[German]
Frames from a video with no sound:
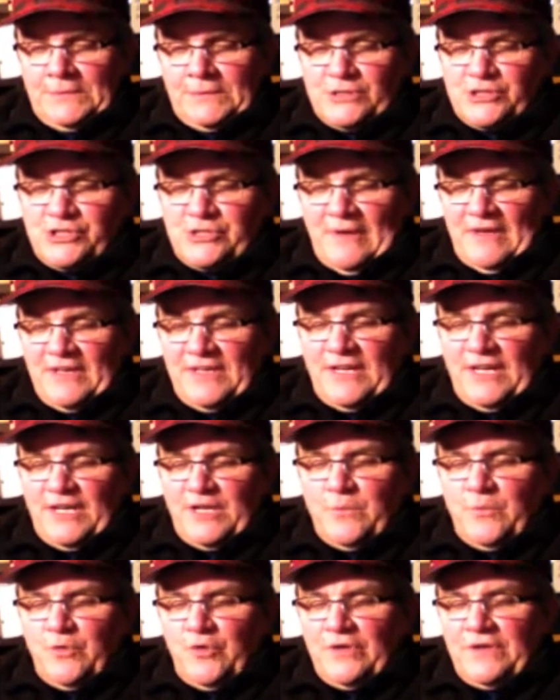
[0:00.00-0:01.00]
Geschweige denn
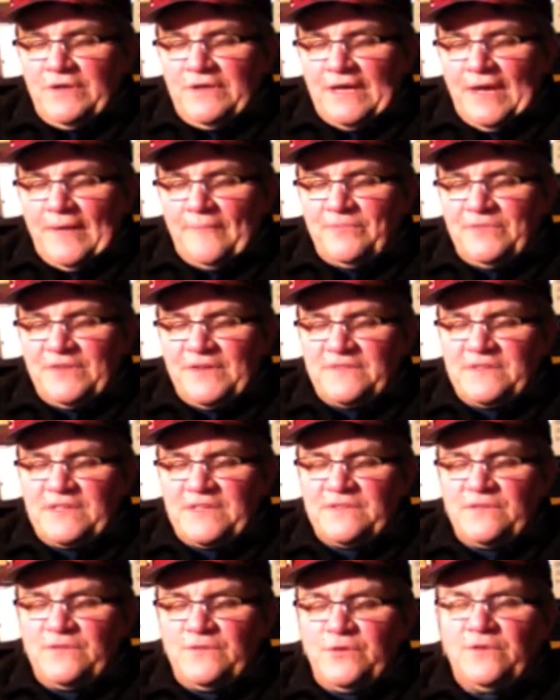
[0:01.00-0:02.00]
die Möglichkeiten, das
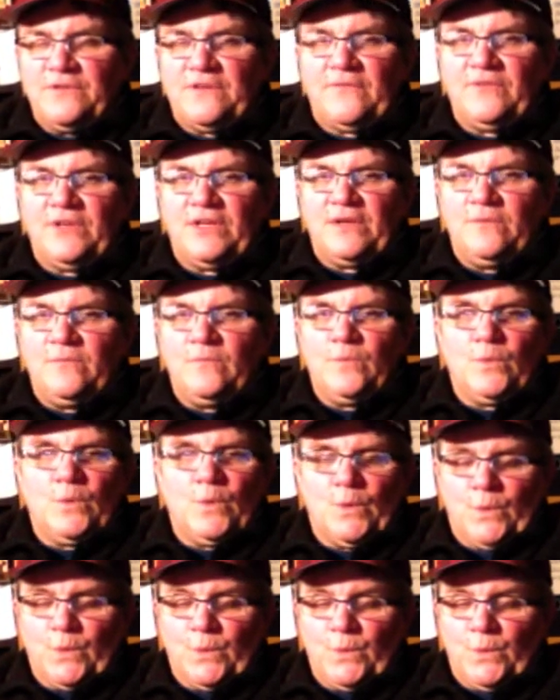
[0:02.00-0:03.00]
Essen zu servieren?
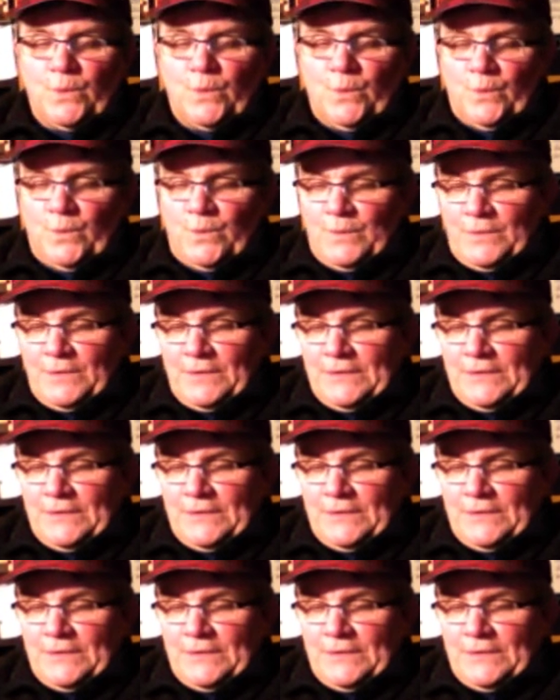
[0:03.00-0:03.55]
Nö.